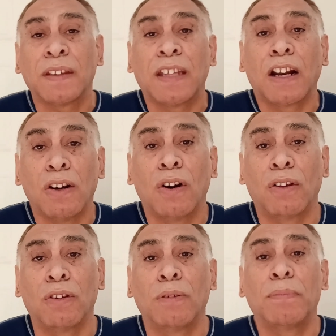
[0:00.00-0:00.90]
del
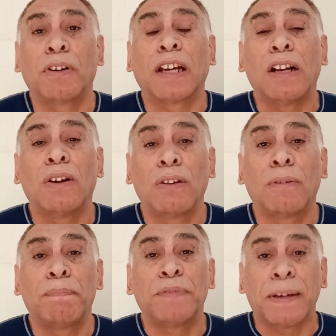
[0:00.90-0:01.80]
lodo, porque el
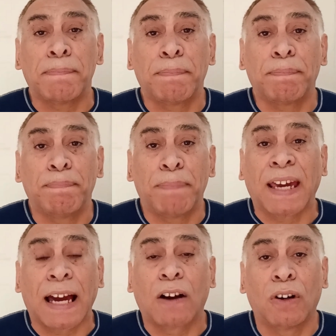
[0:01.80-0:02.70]
lodo se
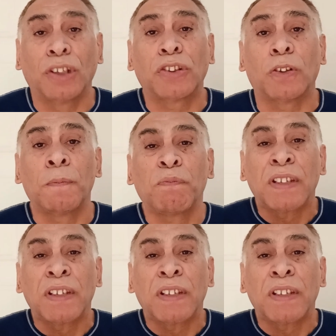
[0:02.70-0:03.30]
pegajoso,